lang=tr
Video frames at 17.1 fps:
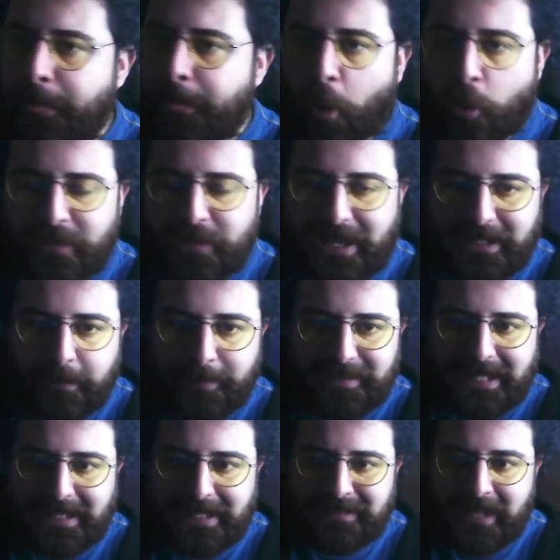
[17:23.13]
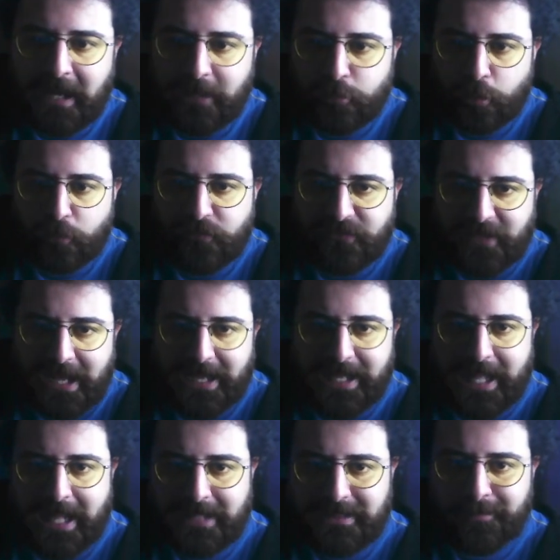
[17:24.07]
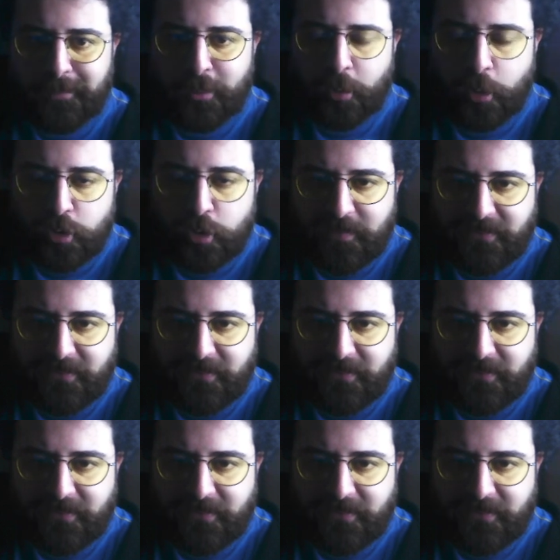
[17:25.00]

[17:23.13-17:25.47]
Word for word: Onlar gibi değil. Daha çok sağ ayaklı bir oyuncu